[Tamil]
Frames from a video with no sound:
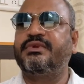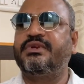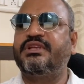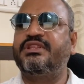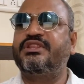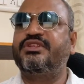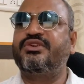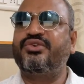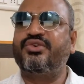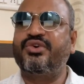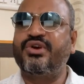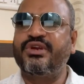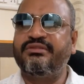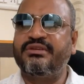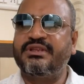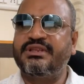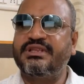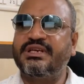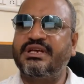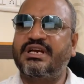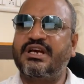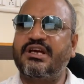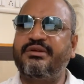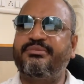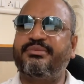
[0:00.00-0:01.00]
இந்த நோய் வந்து
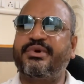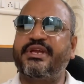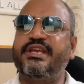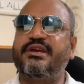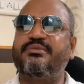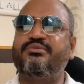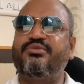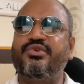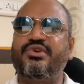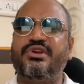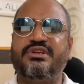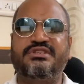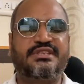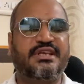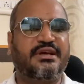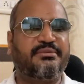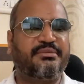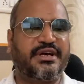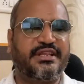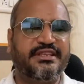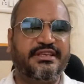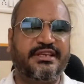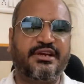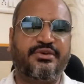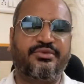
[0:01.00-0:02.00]
கருப்பையை முழுசா
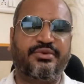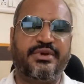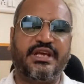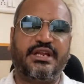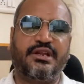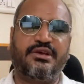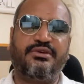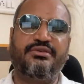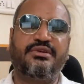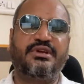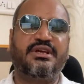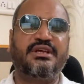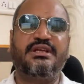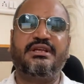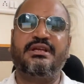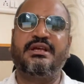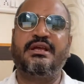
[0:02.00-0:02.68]
பாதிக்கக்கூடிய அளவுக்கு